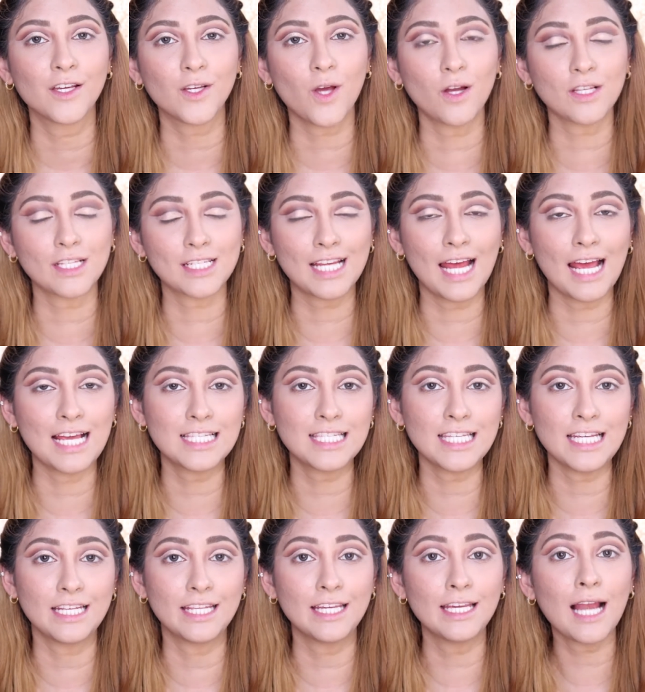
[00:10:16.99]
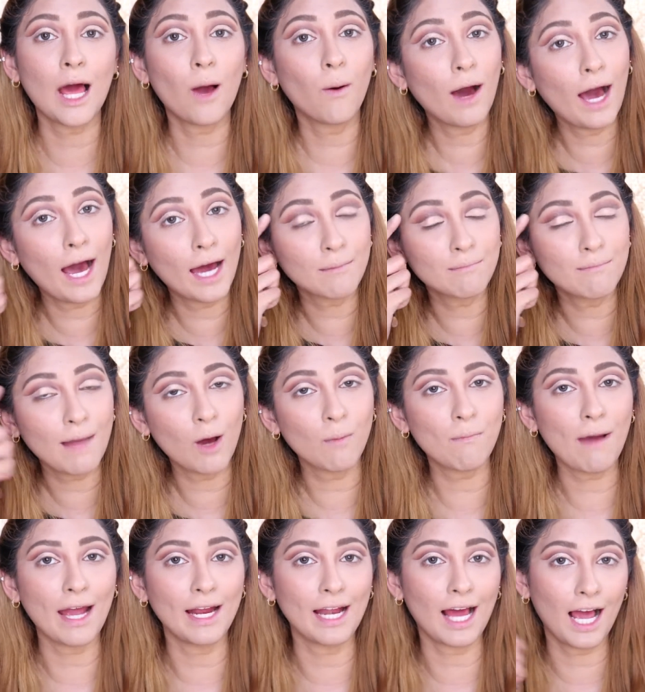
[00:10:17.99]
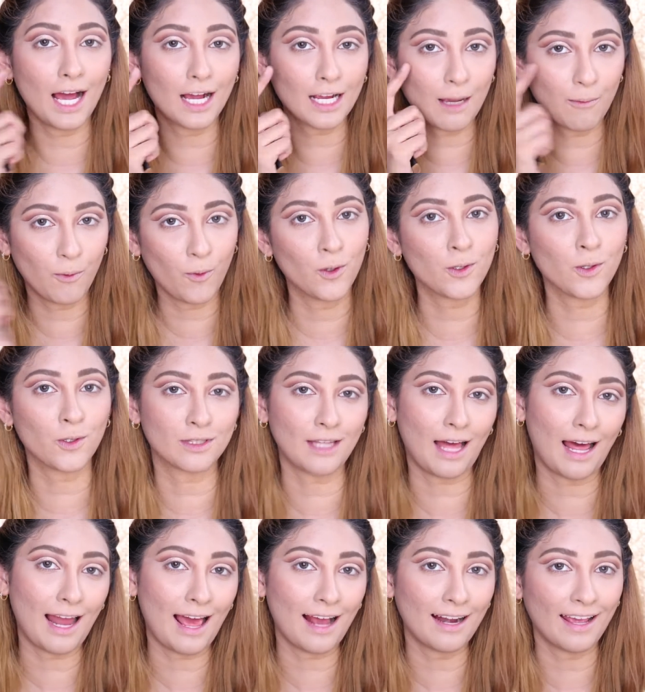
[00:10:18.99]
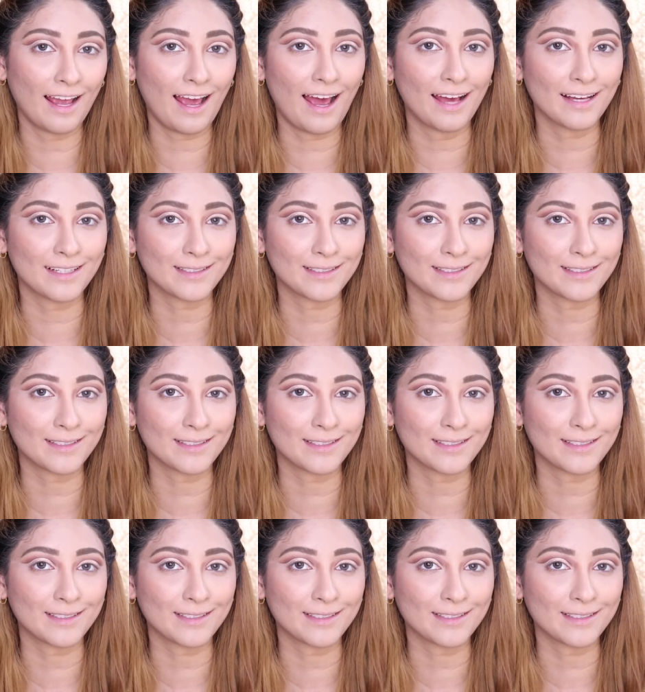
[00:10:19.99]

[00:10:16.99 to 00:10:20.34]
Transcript: ก็จะใช้สีที่เราคัดเบ้าไปนะคะกับโคนของตาล่างเลยค่ะ